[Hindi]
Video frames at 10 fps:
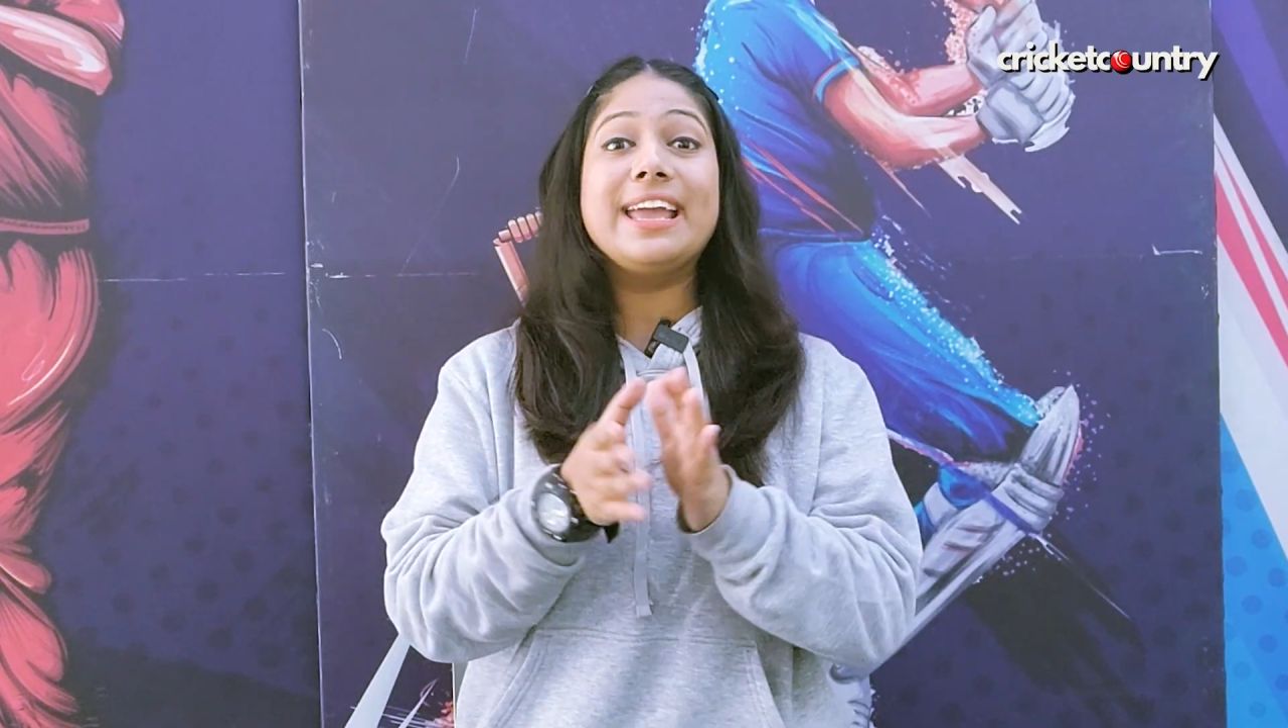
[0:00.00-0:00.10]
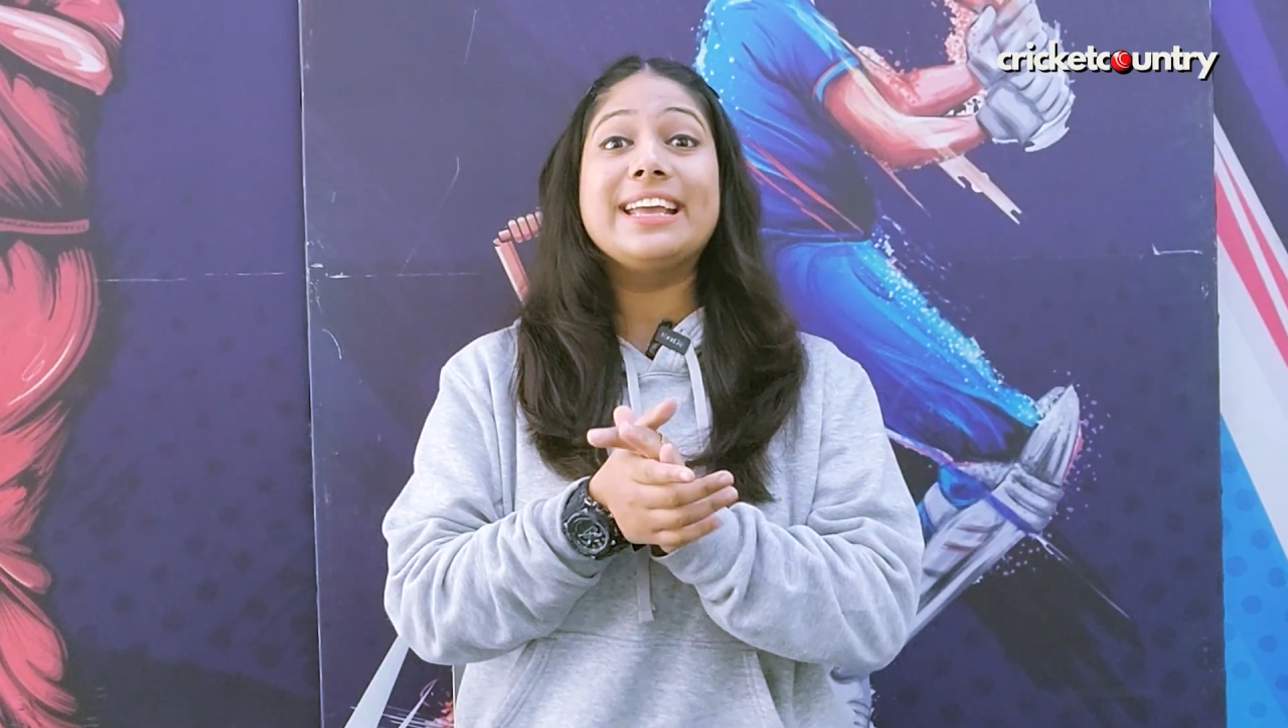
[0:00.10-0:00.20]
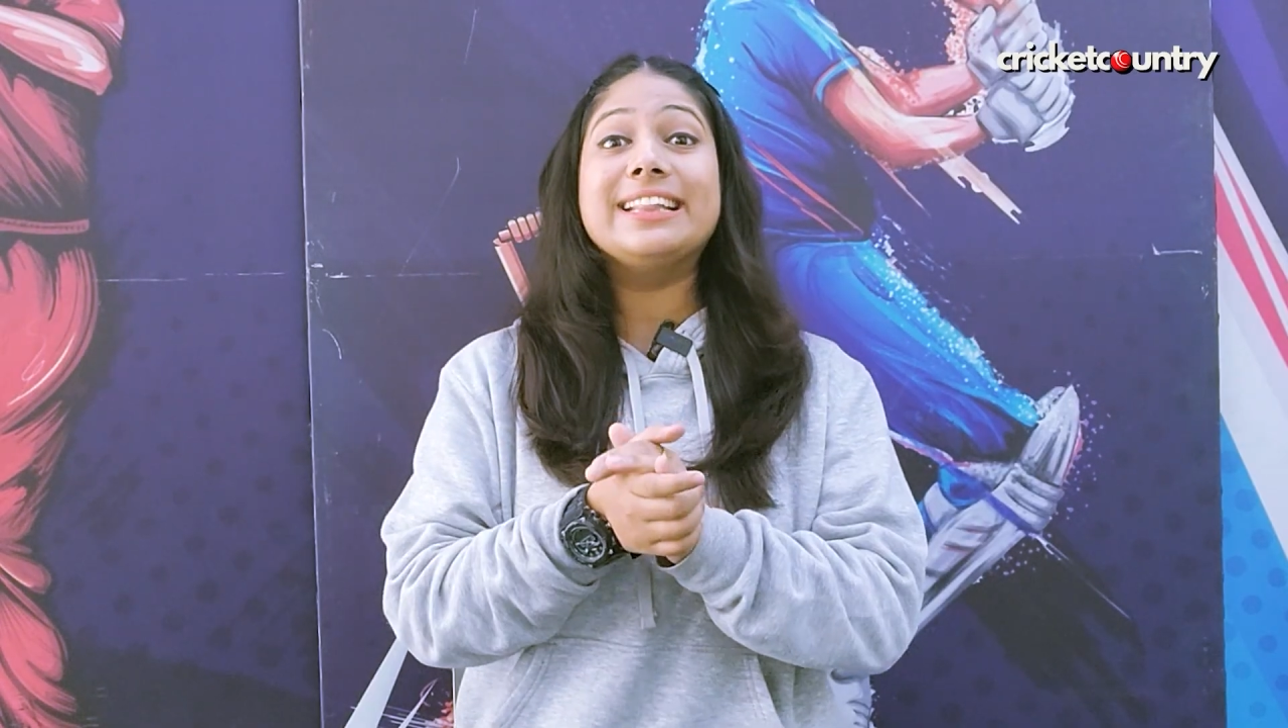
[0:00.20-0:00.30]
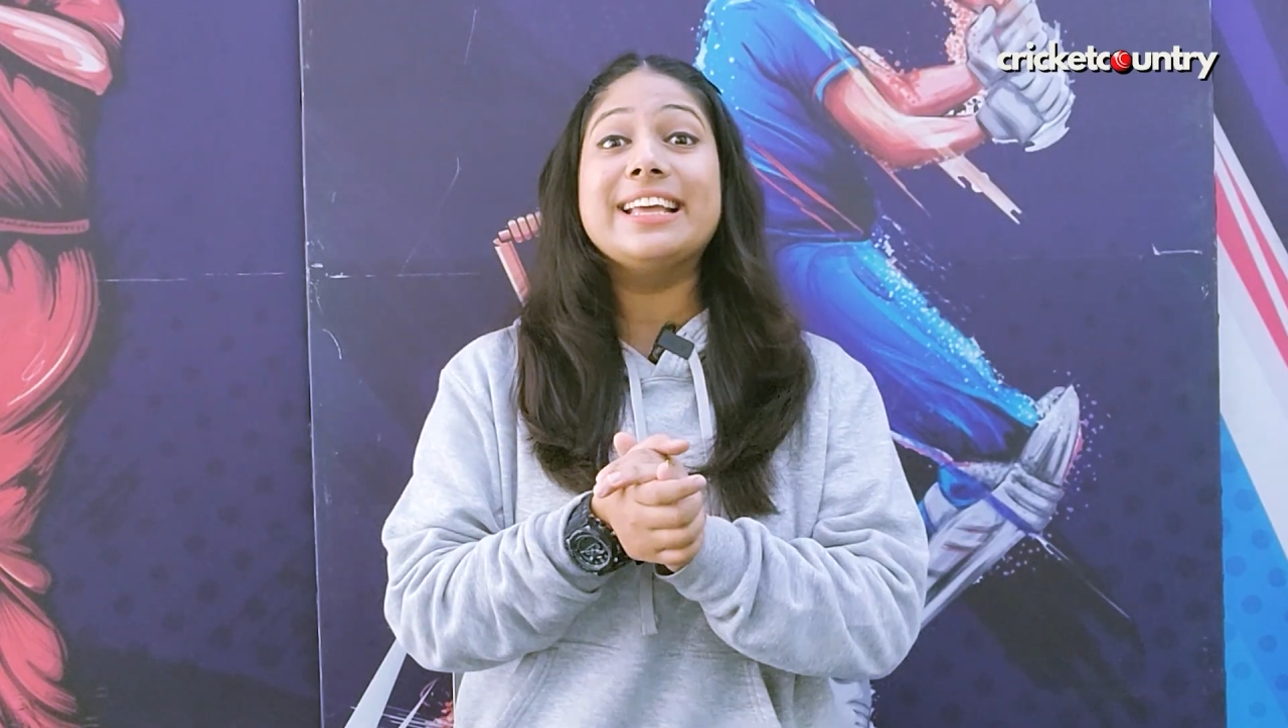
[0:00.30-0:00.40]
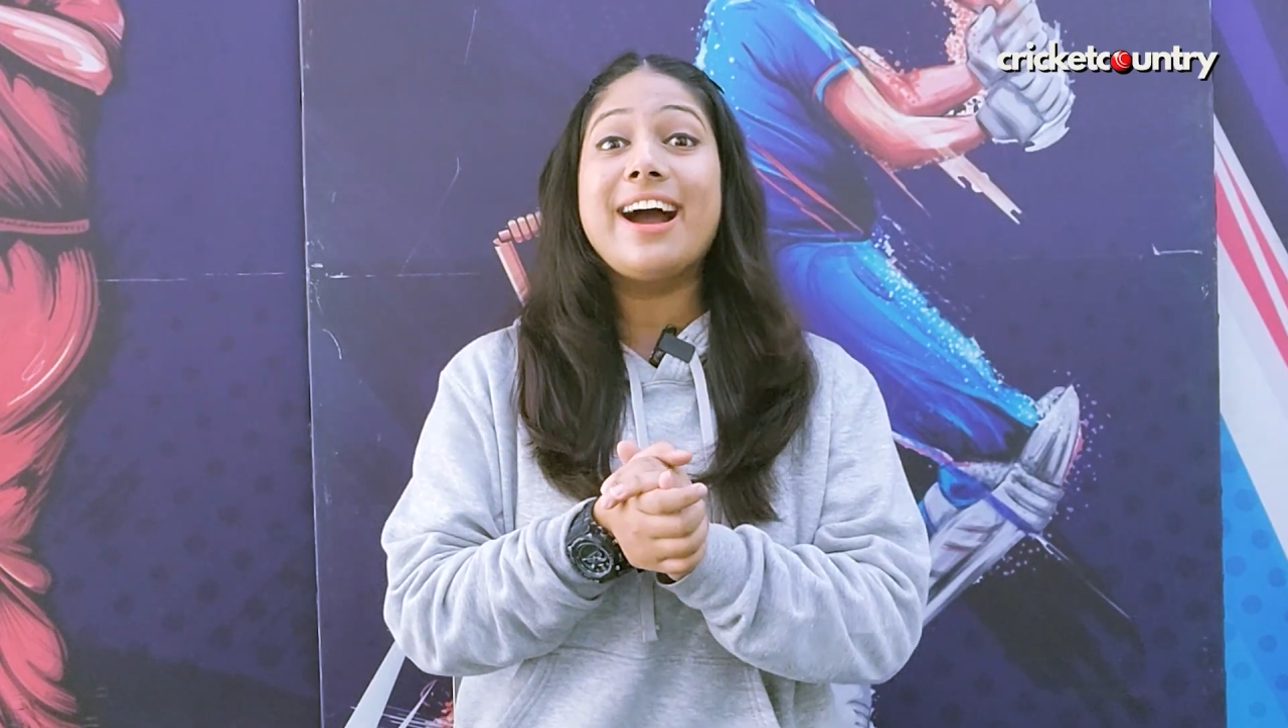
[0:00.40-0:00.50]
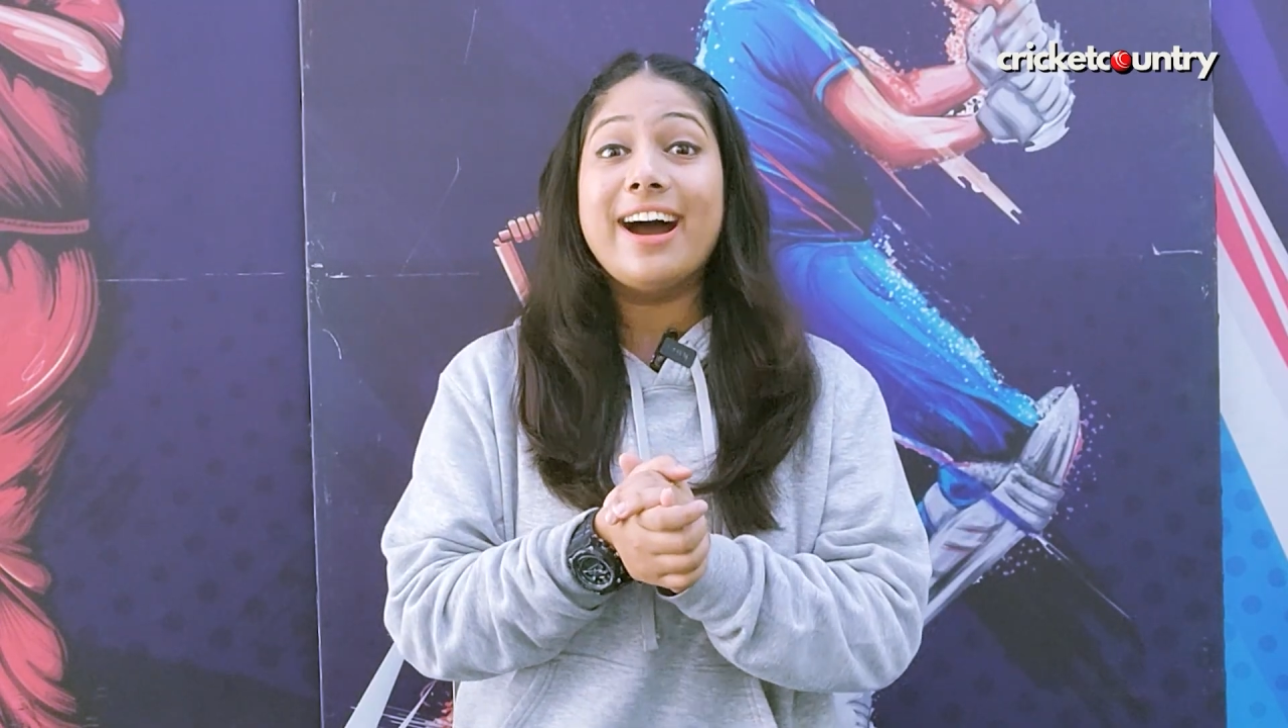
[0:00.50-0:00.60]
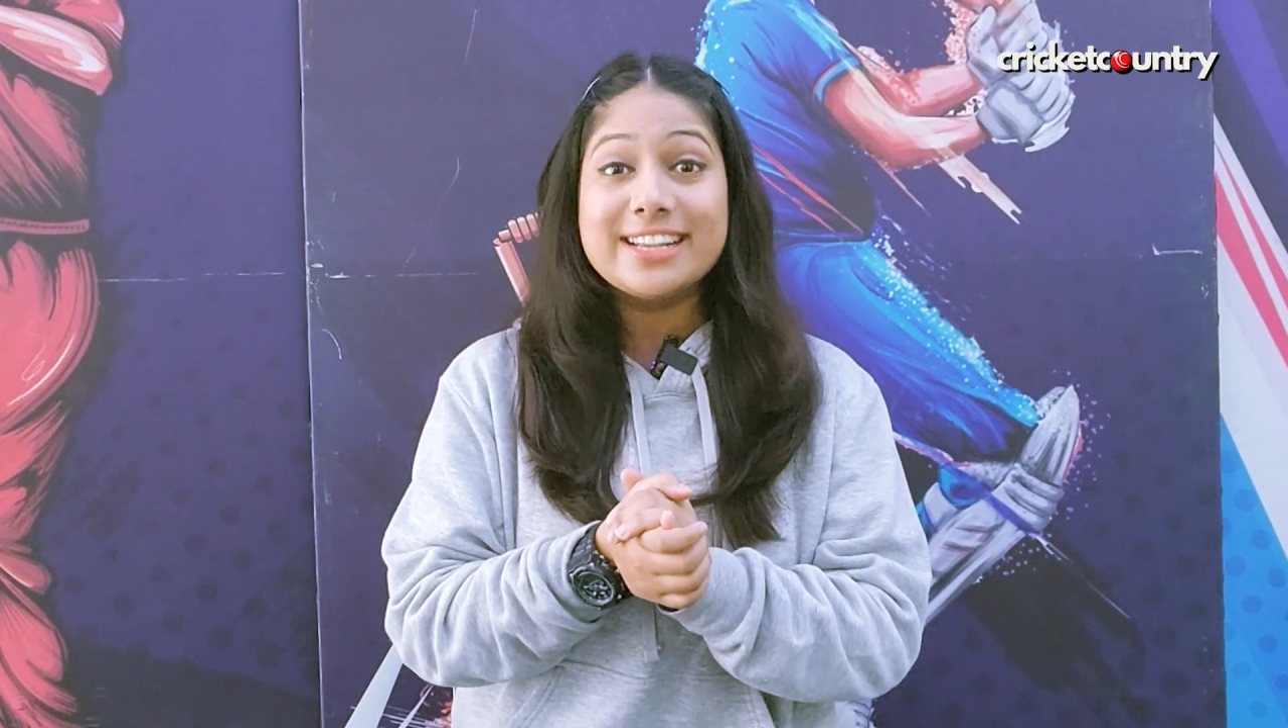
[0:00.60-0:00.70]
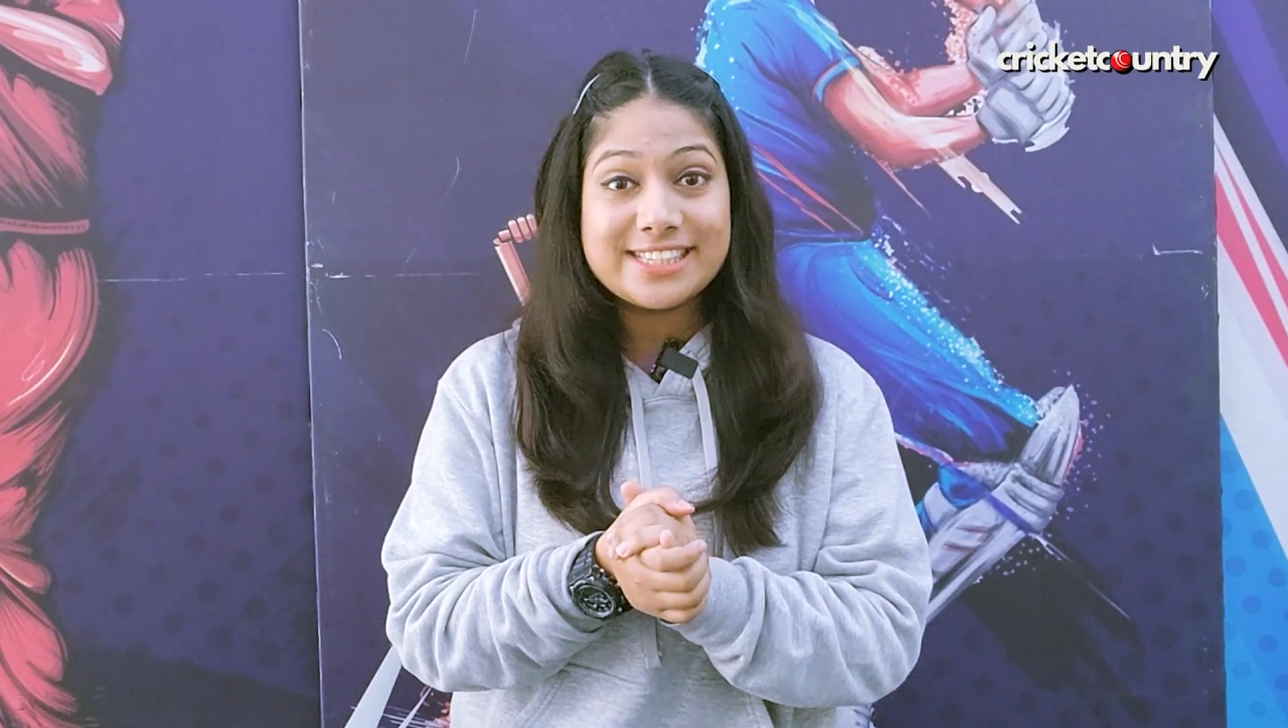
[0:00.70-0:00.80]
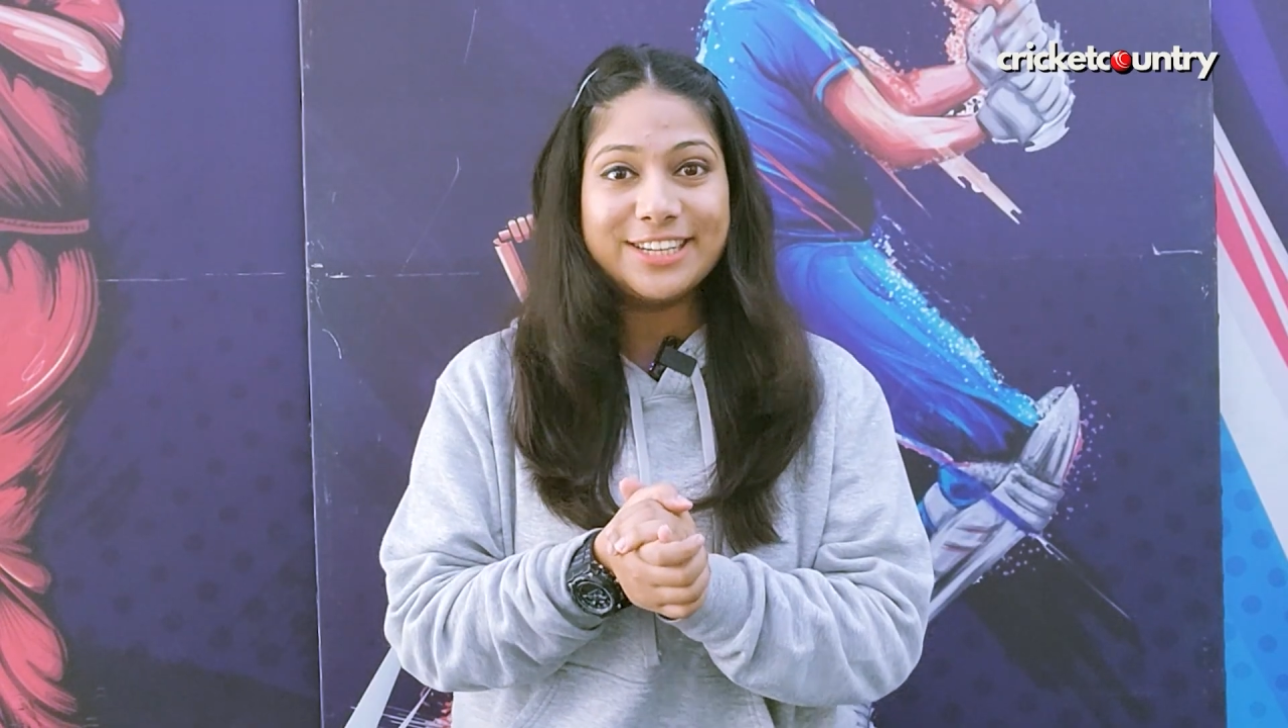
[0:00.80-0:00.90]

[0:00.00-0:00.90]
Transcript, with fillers: एक इतिहास